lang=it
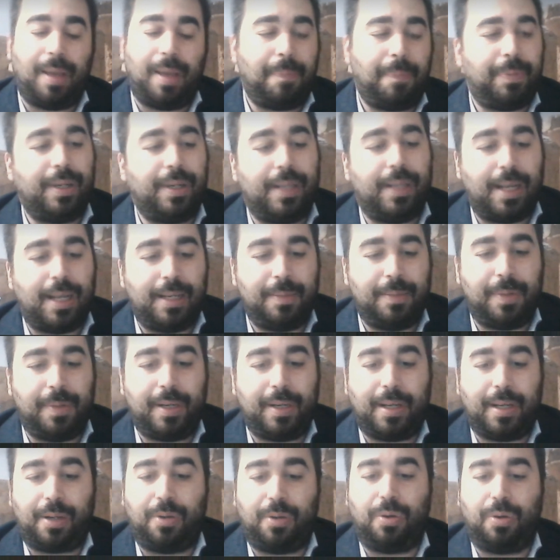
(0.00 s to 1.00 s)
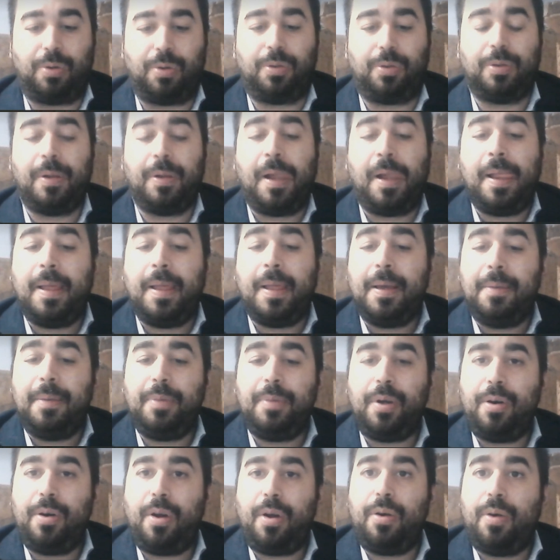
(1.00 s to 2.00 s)
aprì la libreria Coco.
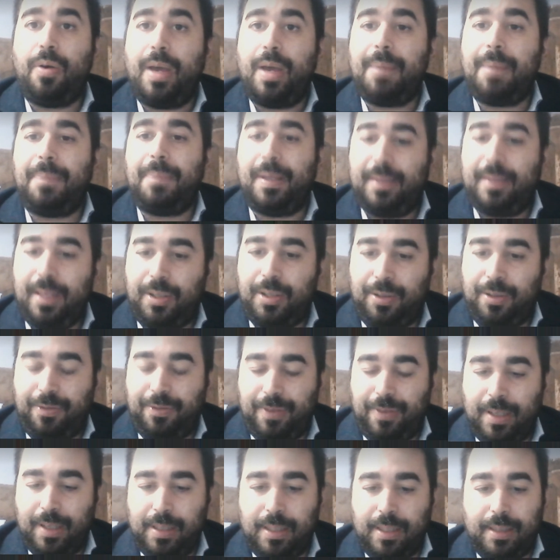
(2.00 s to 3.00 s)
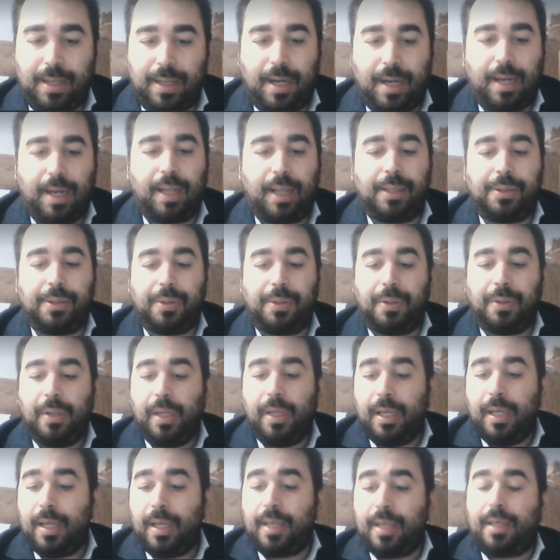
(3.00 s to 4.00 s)
Mio nonno ebbe dieci figli, tra
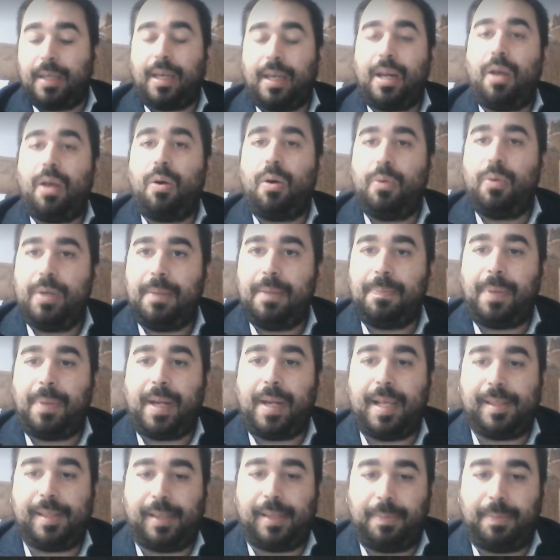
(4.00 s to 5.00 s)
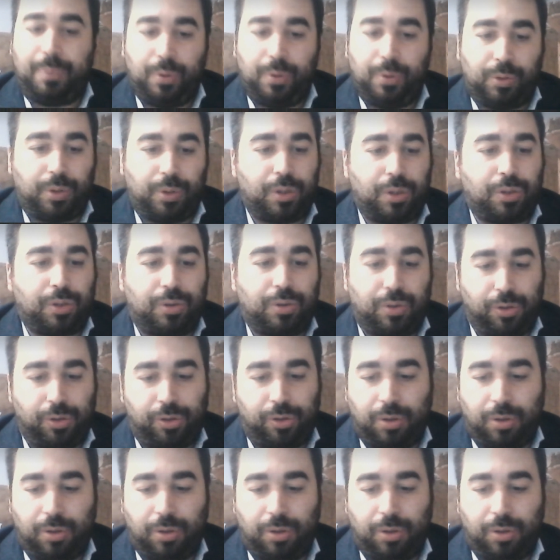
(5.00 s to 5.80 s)
l'altro. Creò un'impresa piuttosto